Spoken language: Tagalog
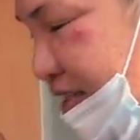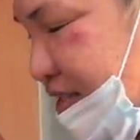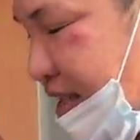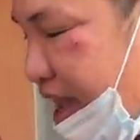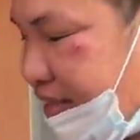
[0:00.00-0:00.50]

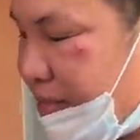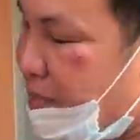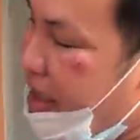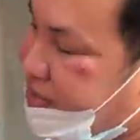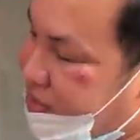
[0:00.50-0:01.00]
is 80
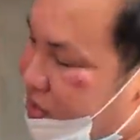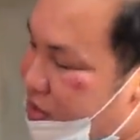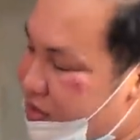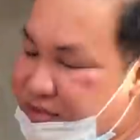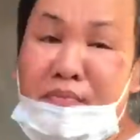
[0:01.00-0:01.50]
pesos.
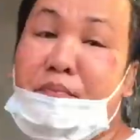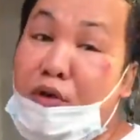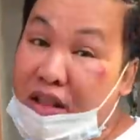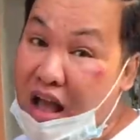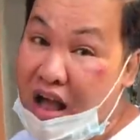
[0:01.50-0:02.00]

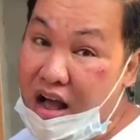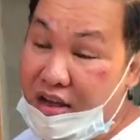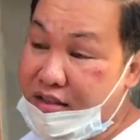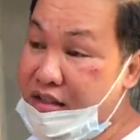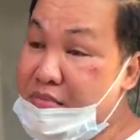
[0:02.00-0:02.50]
Simple
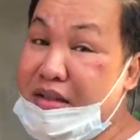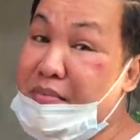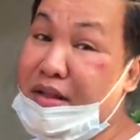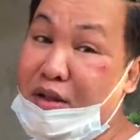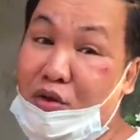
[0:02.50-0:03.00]
lang. Hindi naman
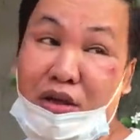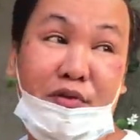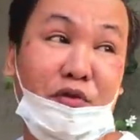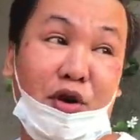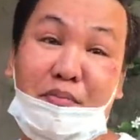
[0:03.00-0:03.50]
kami naglooking
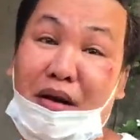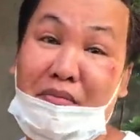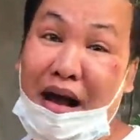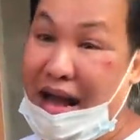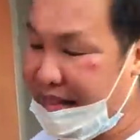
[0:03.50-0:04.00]
for mga
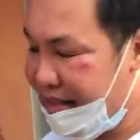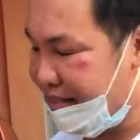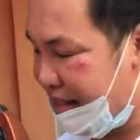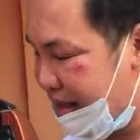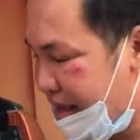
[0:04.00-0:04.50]
mahalin
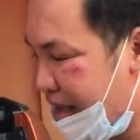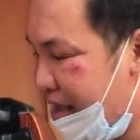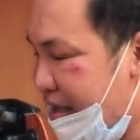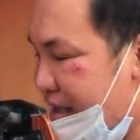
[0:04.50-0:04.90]
talaga.